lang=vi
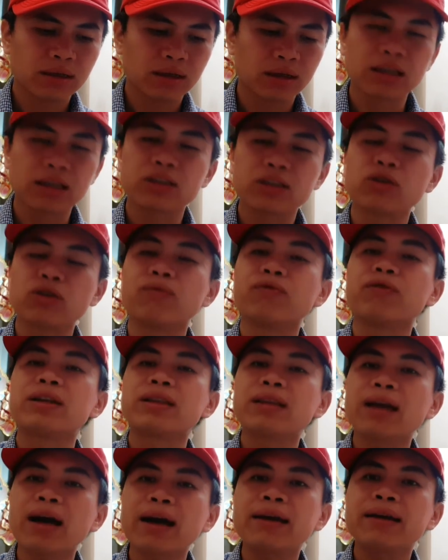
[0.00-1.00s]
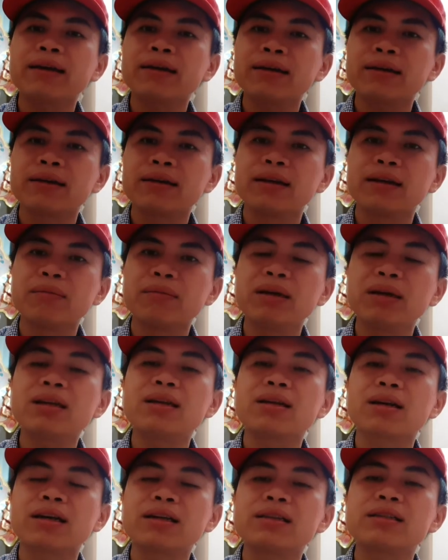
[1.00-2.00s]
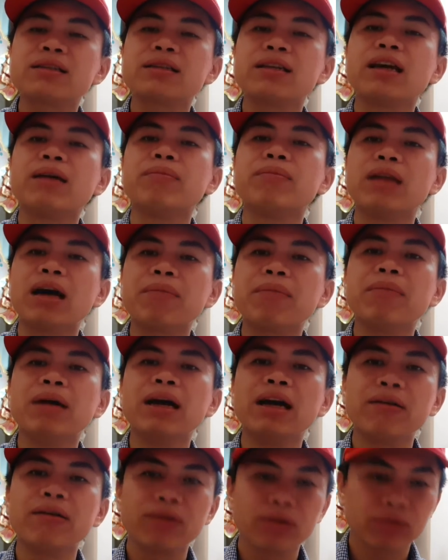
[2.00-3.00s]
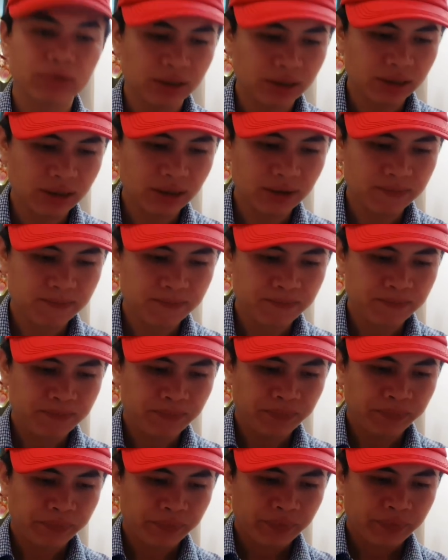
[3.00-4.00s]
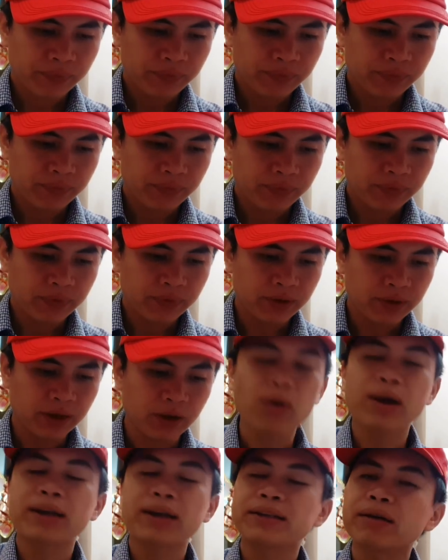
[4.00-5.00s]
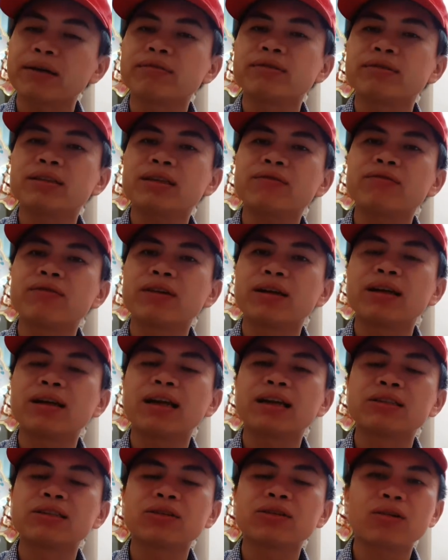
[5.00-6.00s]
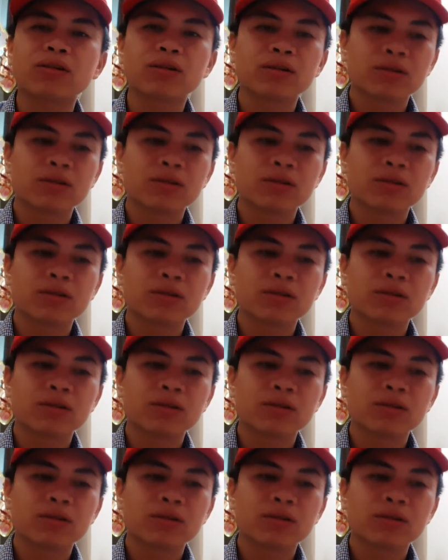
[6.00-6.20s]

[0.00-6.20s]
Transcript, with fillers: người ta chụp vân tay để biết được cái niềm đam mê yêu thích thì quan trọng nhất vẫn là do